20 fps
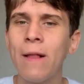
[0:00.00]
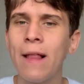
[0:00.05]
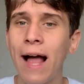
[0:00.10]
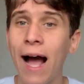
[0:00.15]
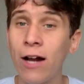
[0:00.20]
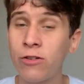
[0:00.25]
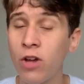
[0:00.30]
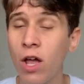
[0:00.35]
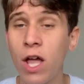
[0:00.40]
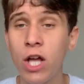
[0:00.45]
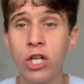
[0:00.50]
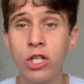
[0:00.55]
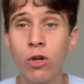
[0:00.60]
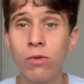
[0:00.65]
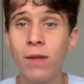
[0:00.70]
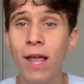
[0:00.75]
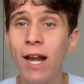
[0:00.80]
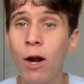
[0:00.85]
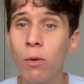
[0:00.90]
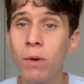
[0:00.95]
Acho que a questão
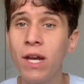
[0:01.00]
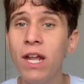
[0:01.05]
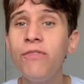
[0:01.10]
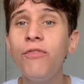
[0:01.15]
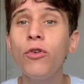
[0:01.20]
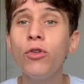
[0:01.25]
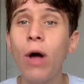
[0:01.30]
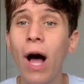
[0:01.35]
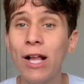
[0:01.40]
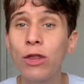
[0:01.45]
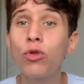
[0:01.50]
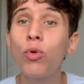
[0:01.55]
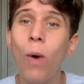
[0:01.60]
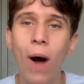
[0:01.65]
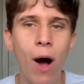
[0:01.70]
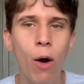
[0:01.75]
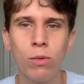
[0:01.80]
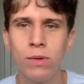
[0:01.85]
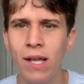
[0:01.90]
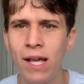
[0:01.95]
dele é o nível
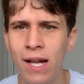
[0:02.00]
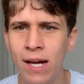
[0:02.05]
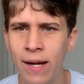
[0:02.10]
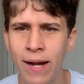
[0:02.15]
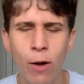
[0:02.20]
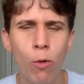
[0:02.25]
atual dele, né?